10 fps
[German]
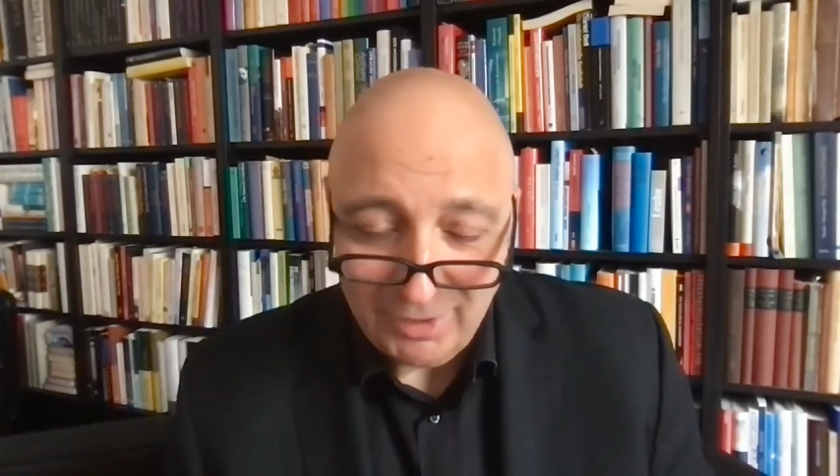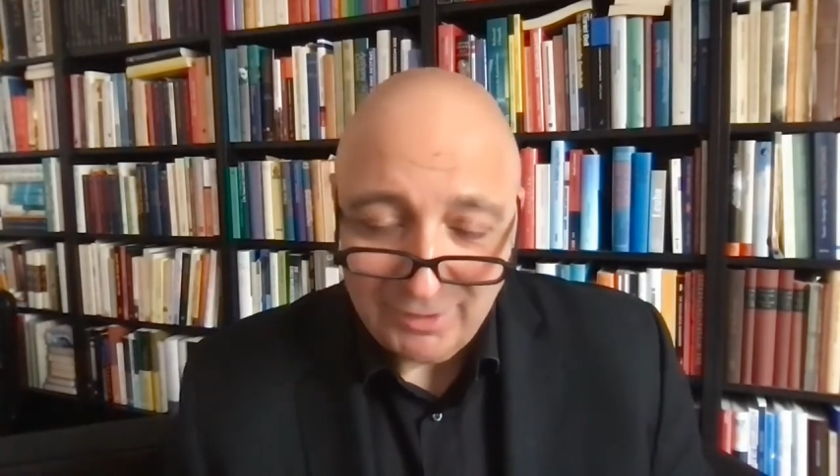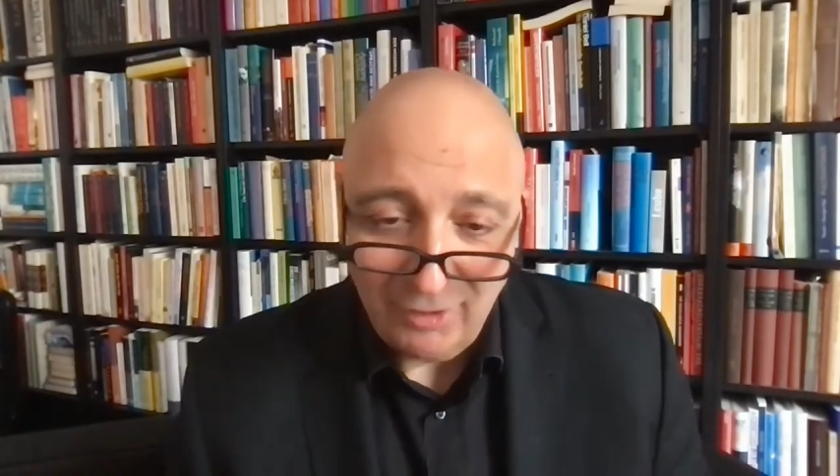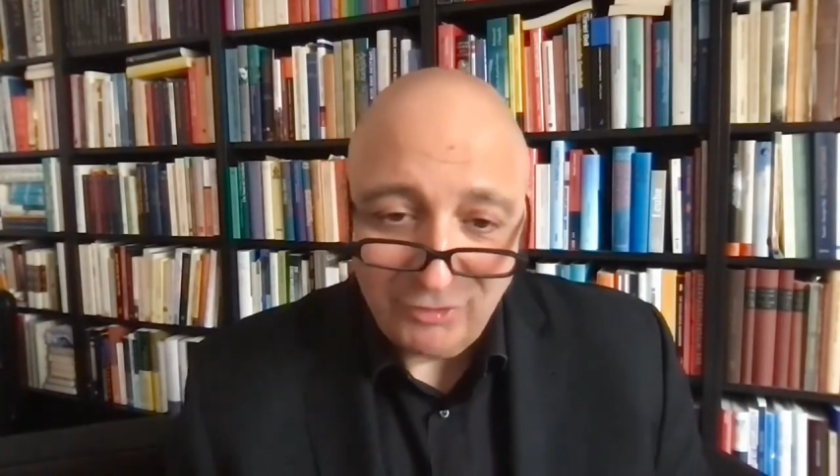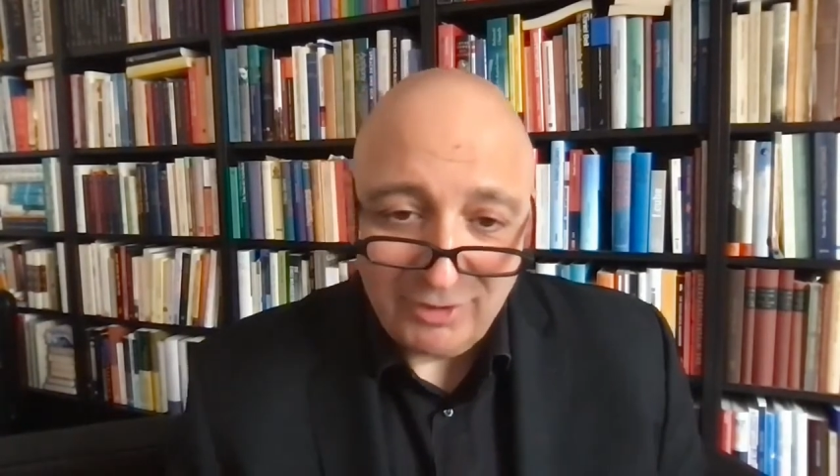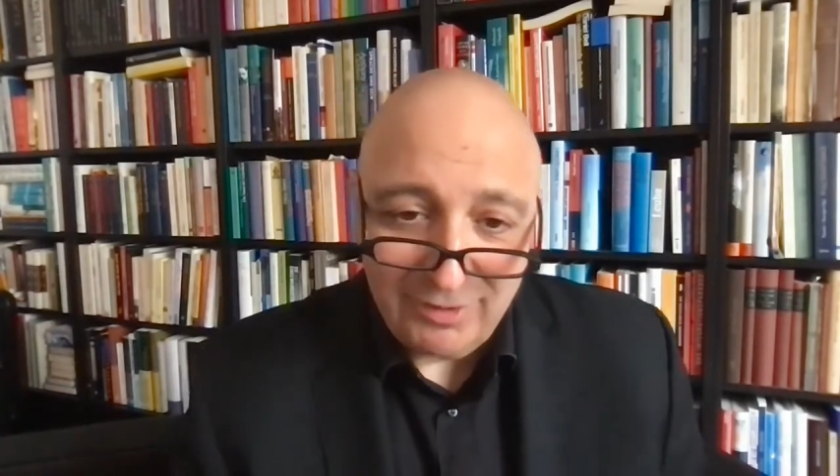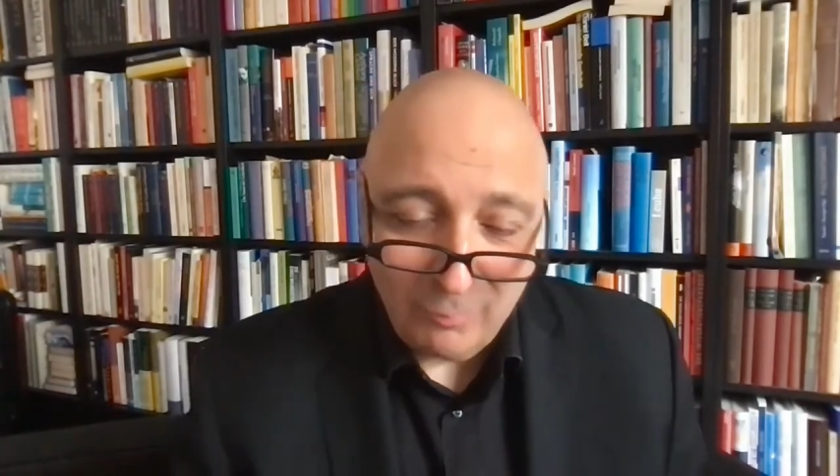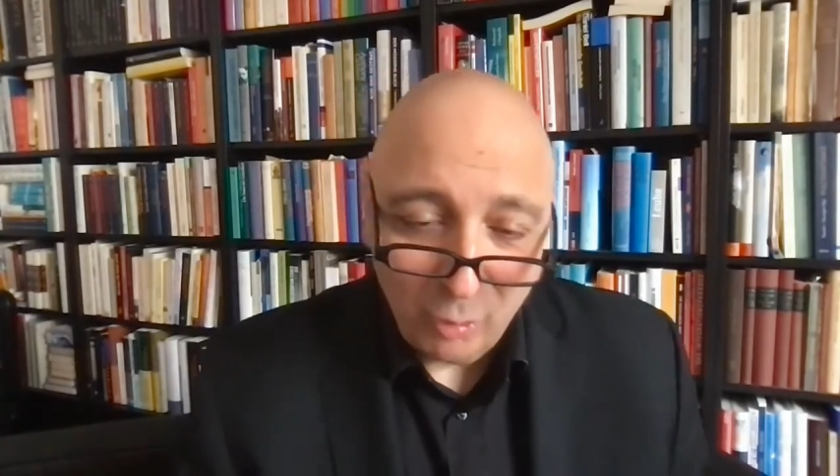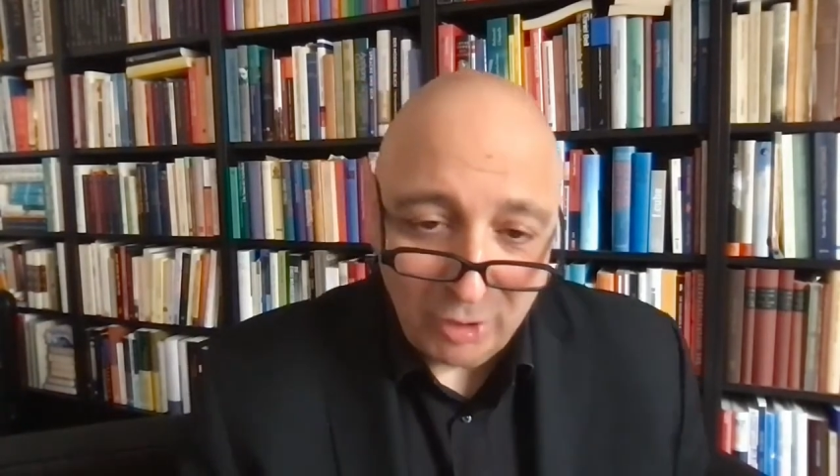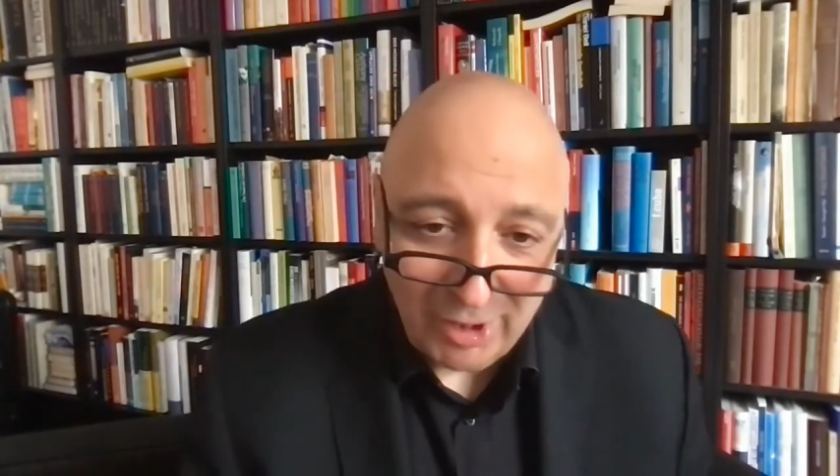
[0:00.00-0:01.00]
dass der
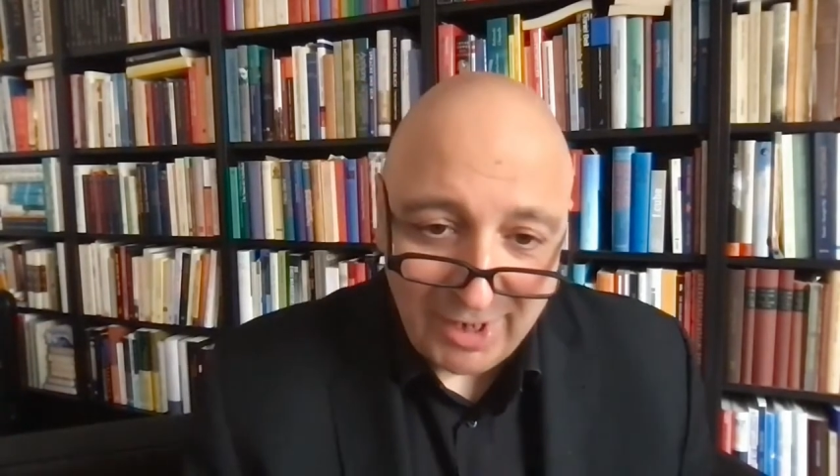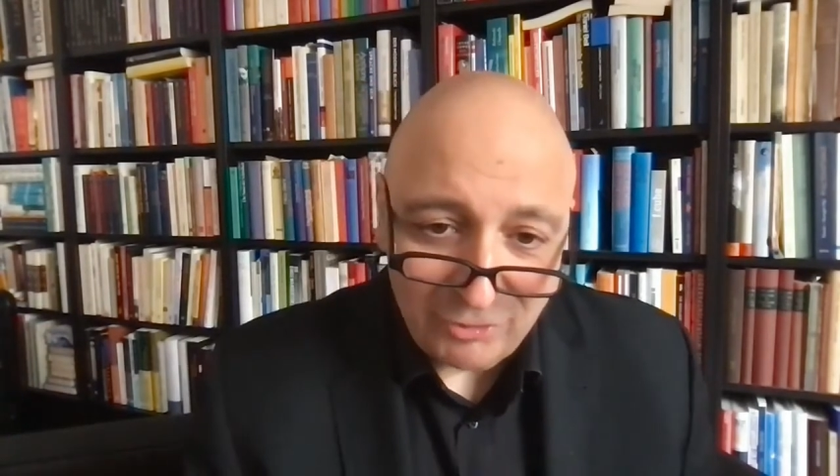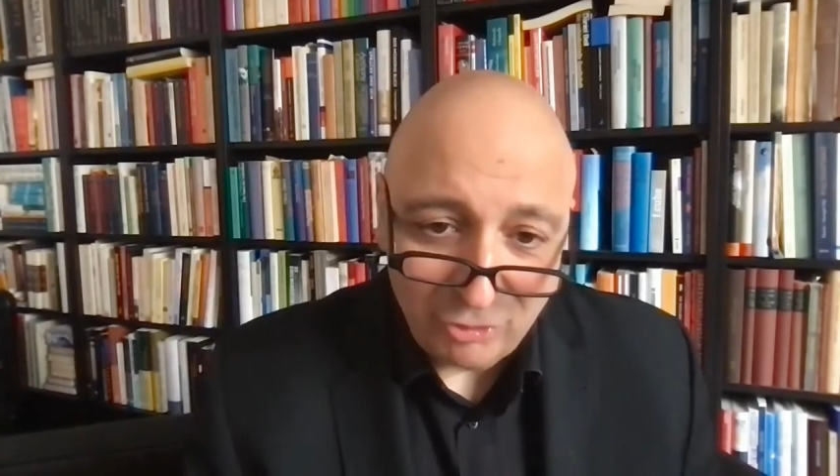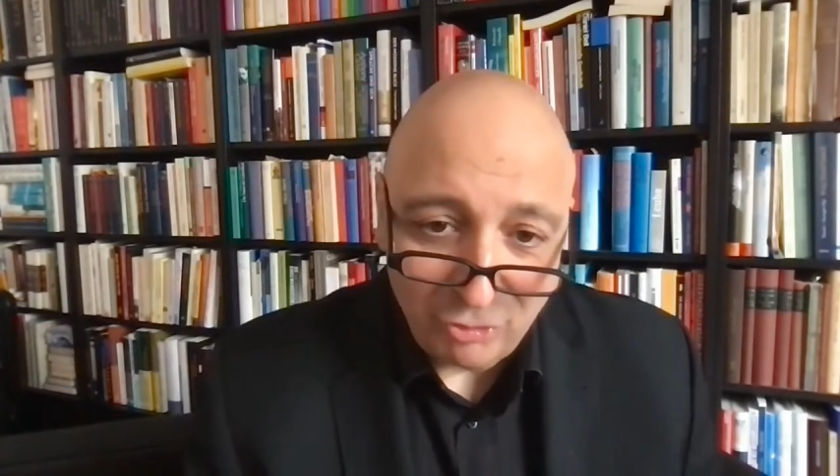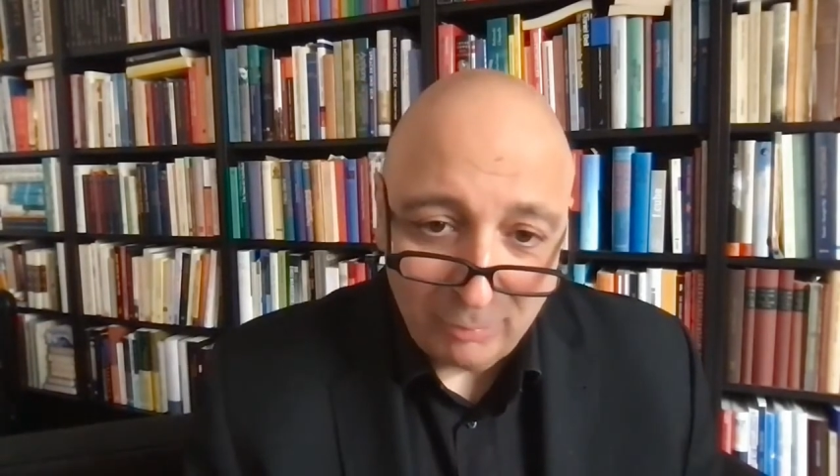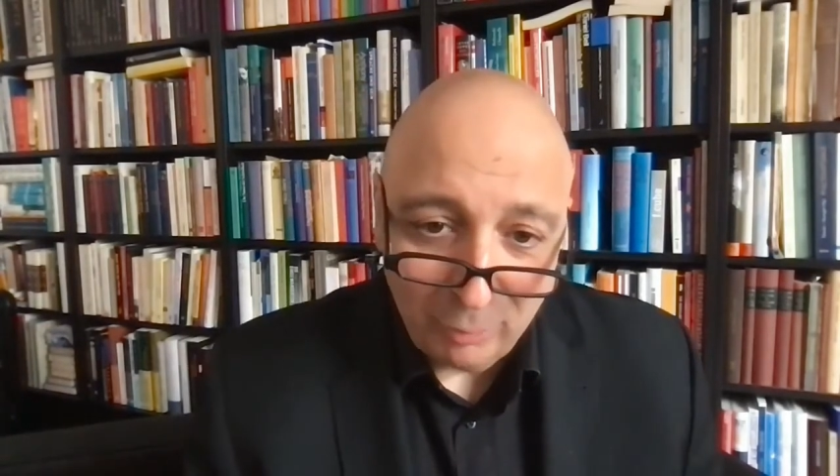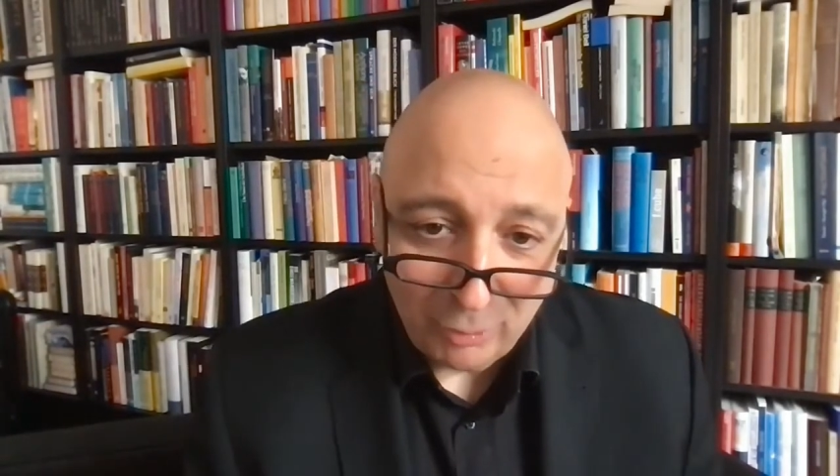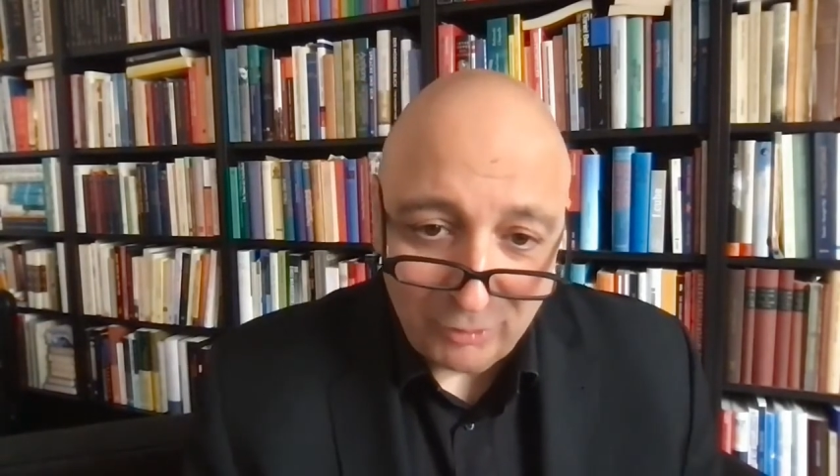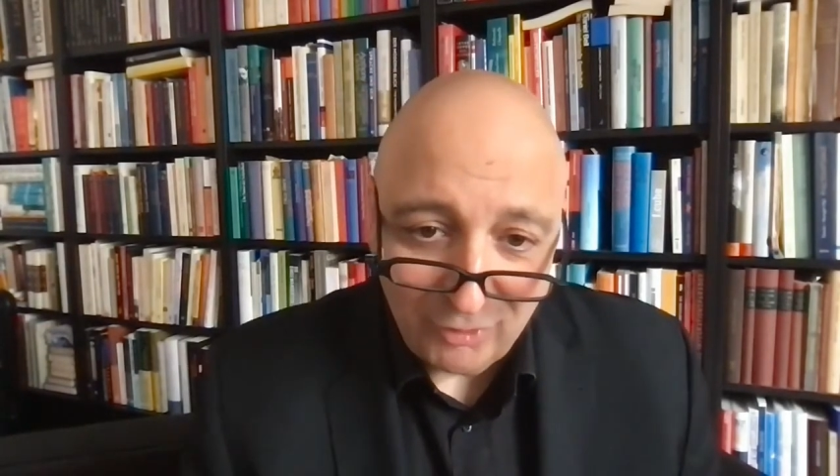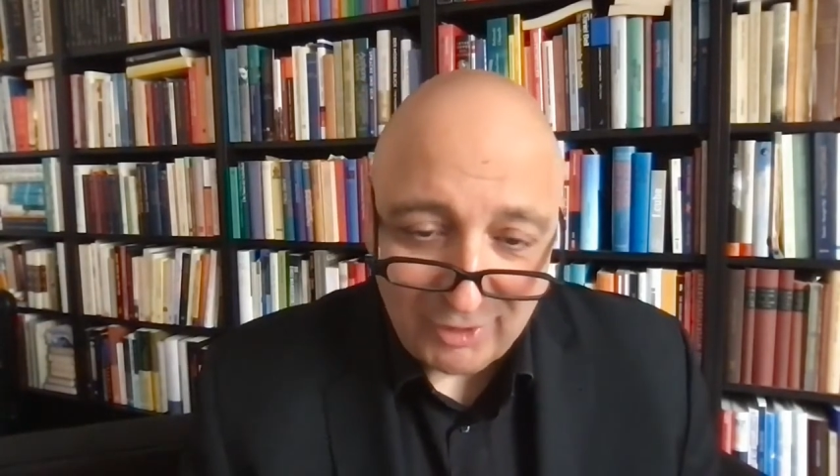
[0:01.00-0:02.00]
demokratische
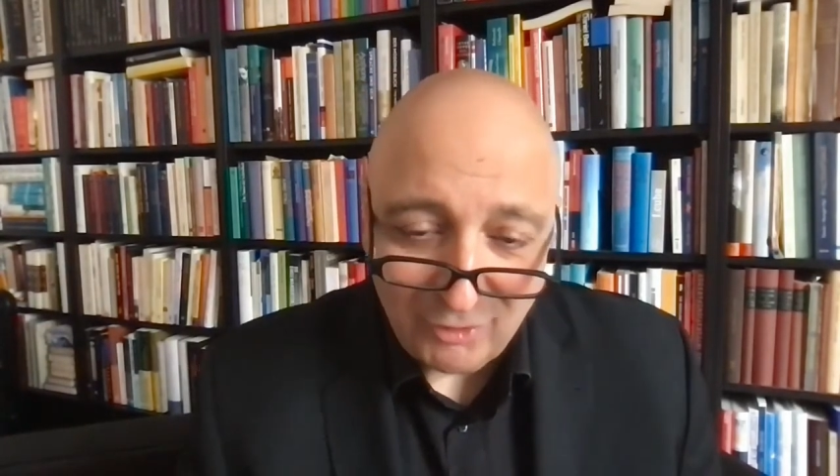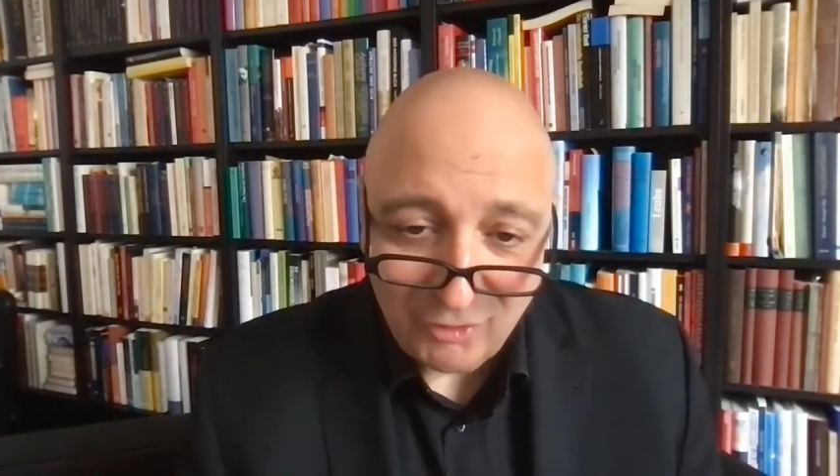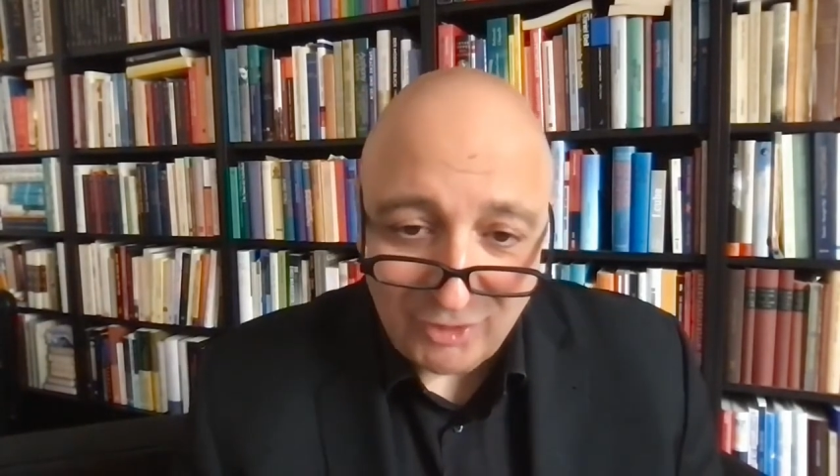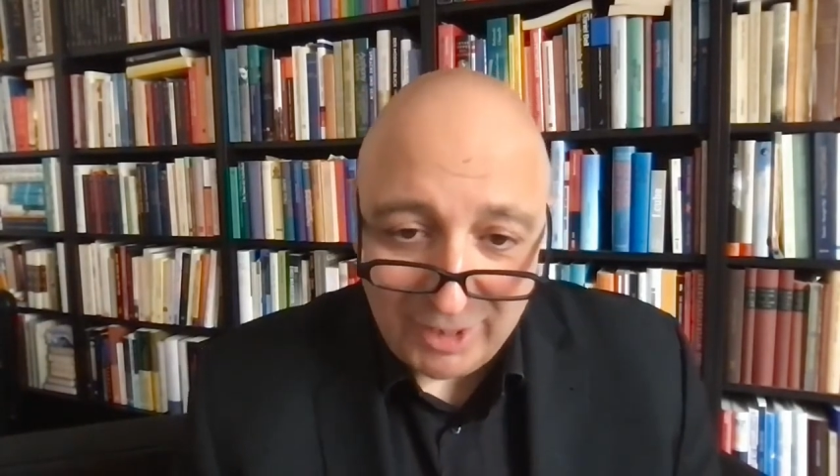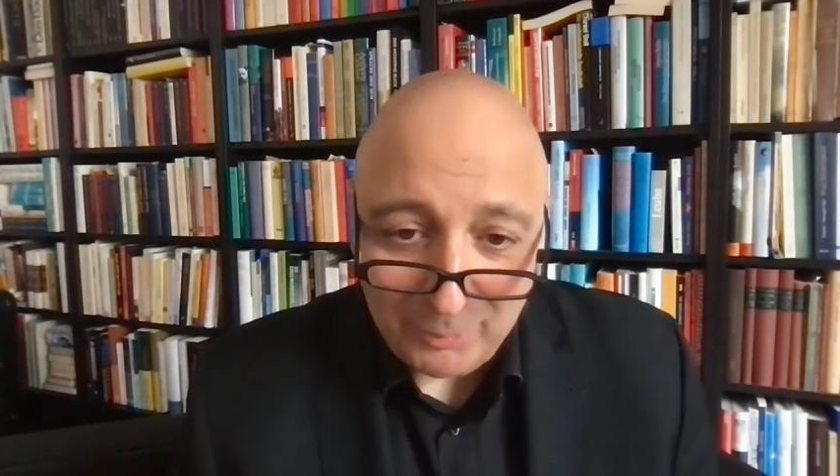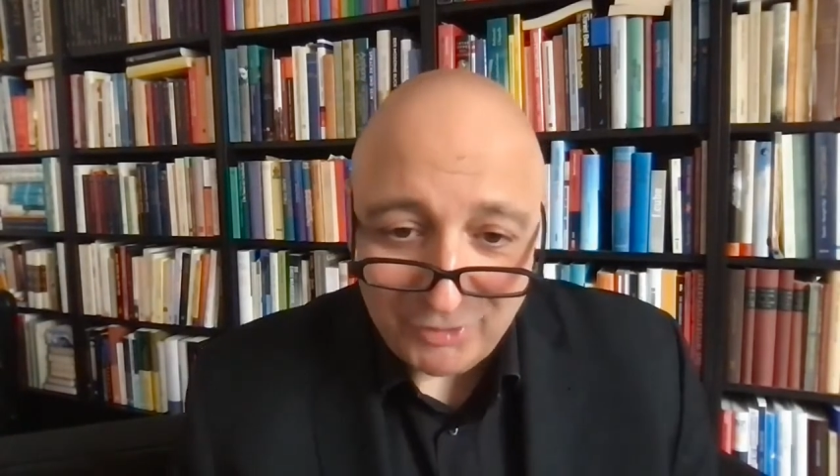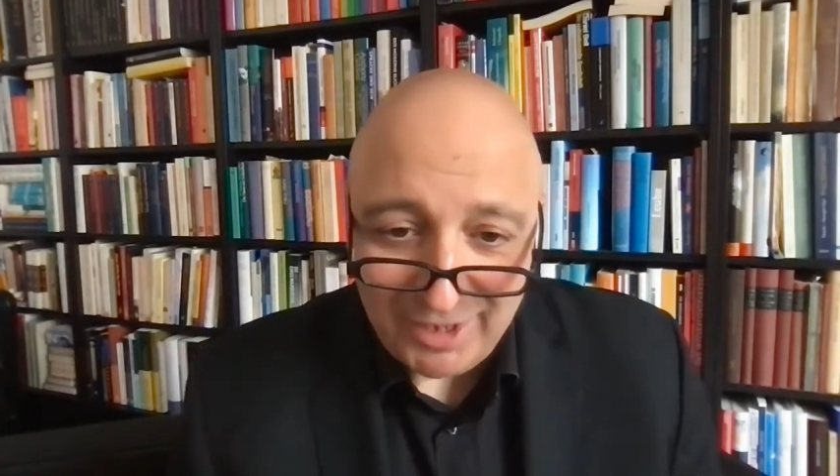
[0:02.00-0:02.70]
Prozess selbst